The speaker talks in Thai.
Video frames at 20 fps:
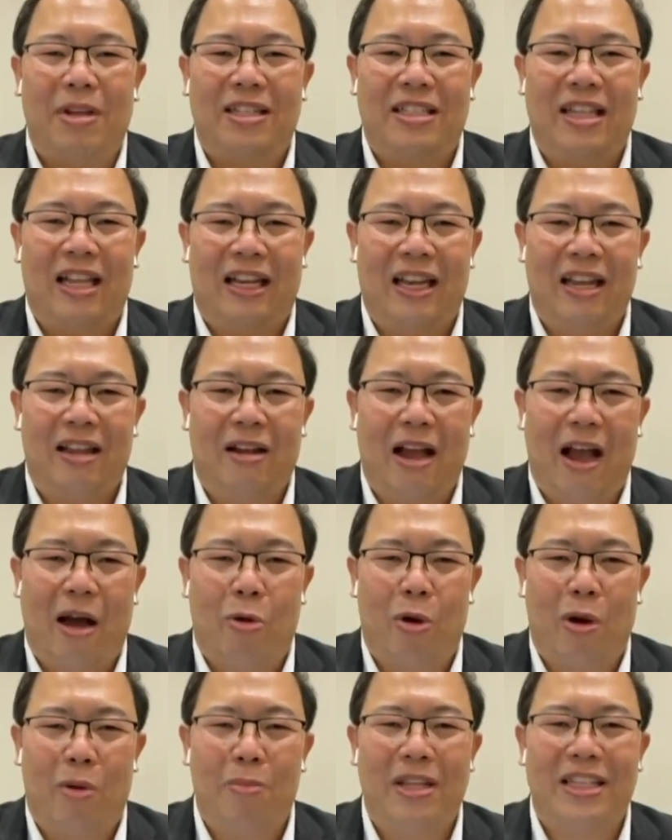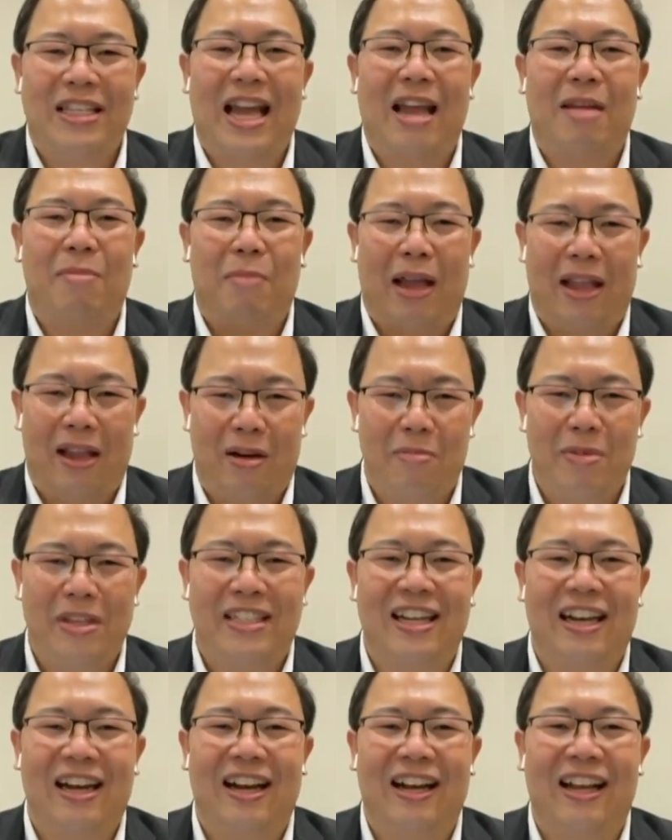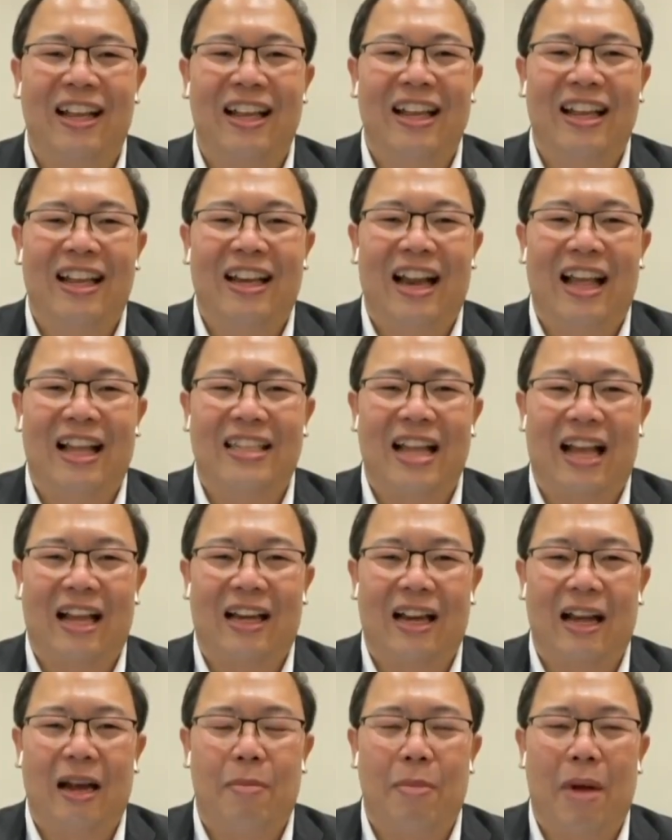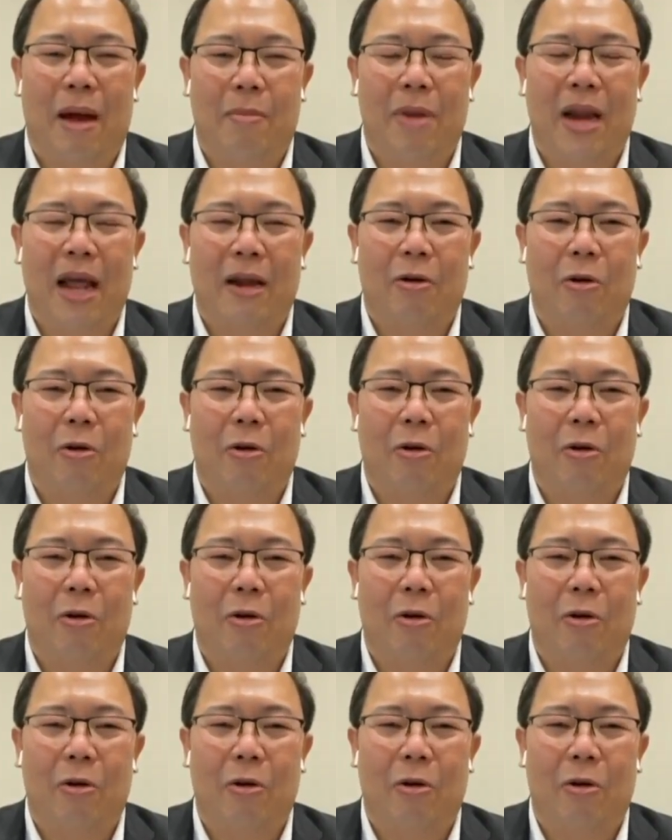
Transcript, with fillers: มีสิ่งที่เก่าก็ไม่ใช่ใหม่ก็ไม่เชิงนะจากเดิมอำนา